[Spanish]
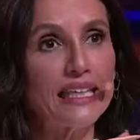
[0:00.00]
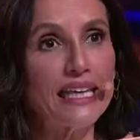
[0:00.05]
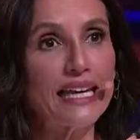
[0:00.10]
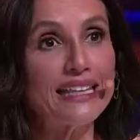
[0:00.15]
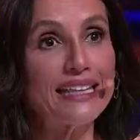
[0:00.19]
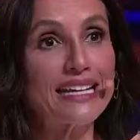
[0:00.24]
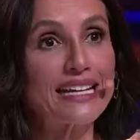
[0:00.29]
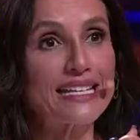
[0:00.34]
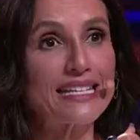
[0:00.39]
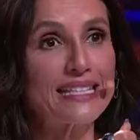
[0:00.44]
la
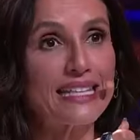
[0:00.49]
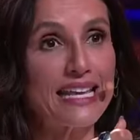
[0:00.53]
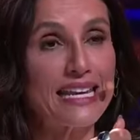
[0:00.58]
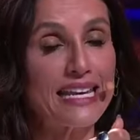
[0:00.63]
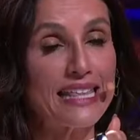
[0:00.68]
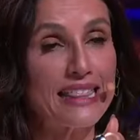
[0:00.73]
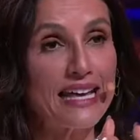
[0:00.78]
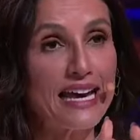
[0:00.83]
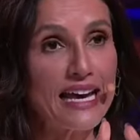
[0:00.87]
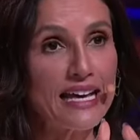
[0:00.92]

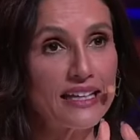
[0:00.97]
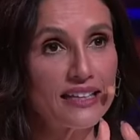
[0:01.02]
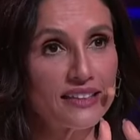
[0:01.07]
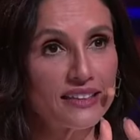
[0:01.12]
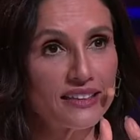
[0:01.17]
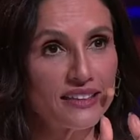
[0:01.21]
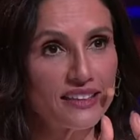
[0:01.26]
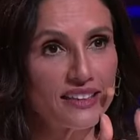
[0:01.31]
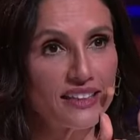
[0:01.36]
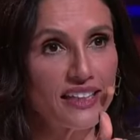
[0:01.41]
dexteridad
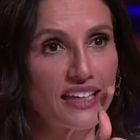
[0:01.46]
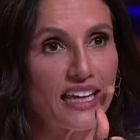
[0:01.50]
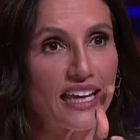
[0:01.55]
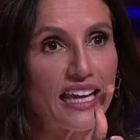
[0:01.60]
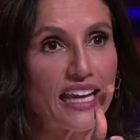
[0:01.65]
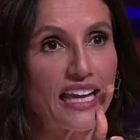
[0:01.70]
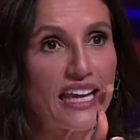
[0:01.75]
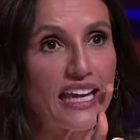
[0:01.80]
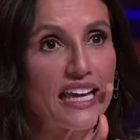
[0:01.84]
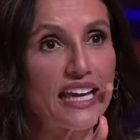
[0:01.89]

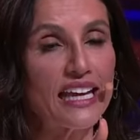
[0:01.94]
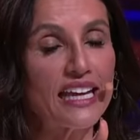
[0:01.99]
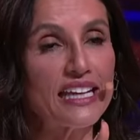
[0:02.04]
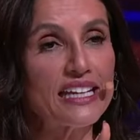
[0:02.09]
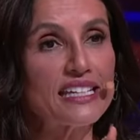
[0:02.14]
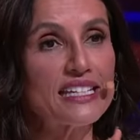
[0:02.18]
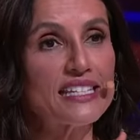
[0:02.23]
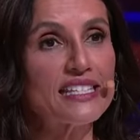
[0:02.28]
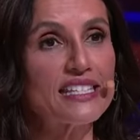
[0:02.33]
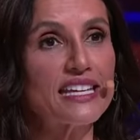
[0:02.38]

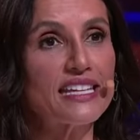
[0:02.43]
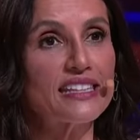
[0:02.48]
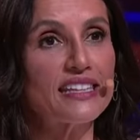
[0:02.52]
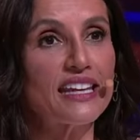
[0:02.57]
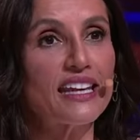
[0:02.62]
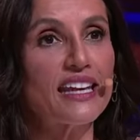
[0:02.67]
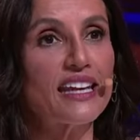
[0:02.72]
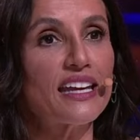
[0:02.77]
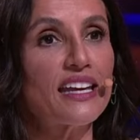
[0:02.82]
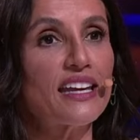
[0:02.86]
eh, se
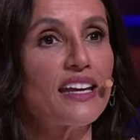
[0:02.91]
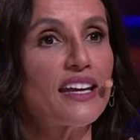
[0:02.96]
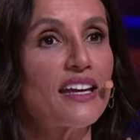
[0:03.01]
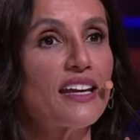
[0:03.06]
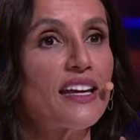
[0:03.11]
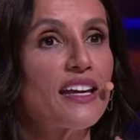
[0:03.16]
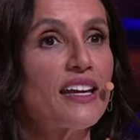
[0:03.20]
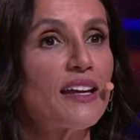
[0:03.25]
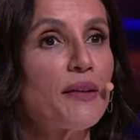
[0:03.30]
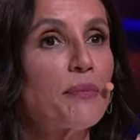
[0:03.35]

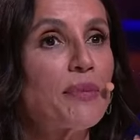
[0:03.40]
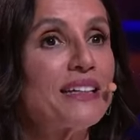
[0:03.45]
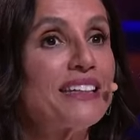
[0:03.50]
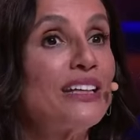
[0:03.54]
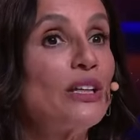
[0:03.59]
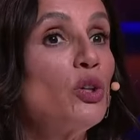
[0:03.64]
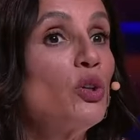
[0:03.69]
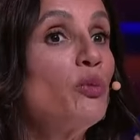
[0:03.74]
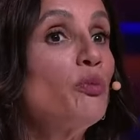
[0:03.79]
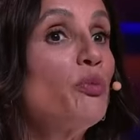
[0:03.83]
te
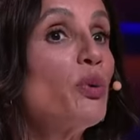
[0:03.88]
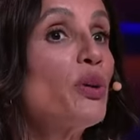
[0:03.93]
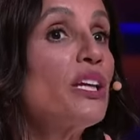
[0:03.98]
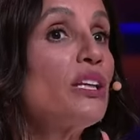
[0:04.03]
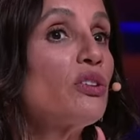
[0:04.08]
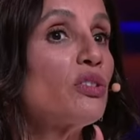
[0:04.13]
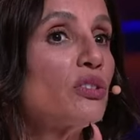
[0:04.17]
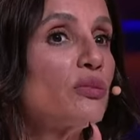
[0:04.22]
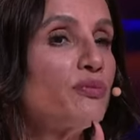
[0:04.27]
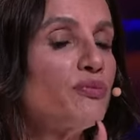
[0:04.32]
patinó un
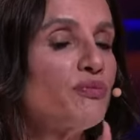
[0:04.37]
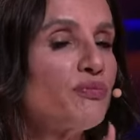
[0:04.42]
poquito